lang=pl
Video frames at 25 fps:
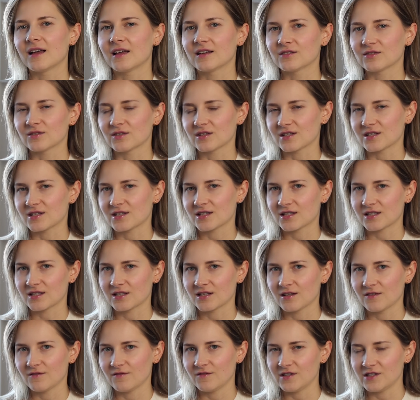to też
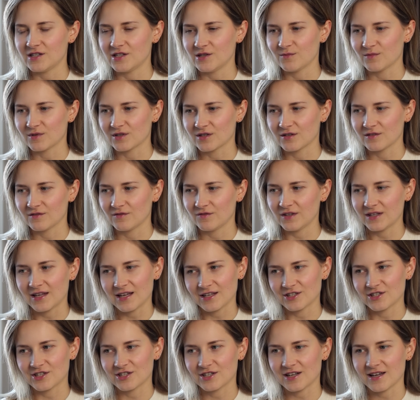widzimy,
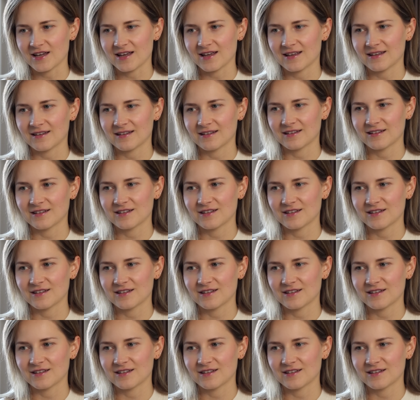widać, że,